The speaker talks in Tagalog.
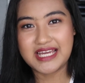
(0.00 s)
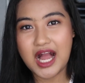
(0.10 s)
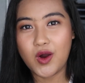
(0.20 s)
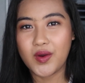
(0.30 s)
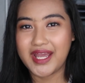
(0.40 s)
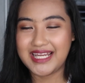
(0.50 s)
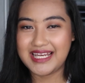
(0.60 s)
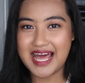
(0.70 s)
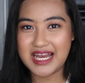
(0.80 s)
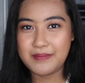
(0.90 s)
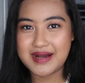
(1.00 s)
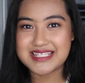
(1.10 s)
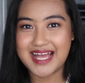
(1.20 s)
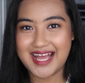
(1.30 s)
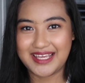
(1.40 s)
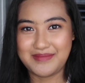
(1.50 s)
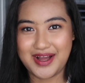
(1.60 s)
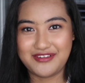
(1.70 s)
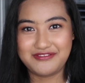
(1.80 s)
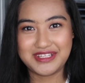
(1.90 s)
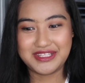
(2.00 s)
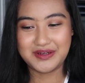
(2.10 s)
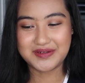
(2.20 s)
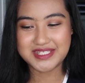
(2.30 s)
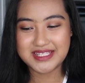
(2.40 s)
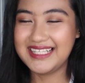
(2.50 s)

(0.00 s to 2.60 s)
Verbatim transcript: ka kung kailan lalabas ang aking bagong videos.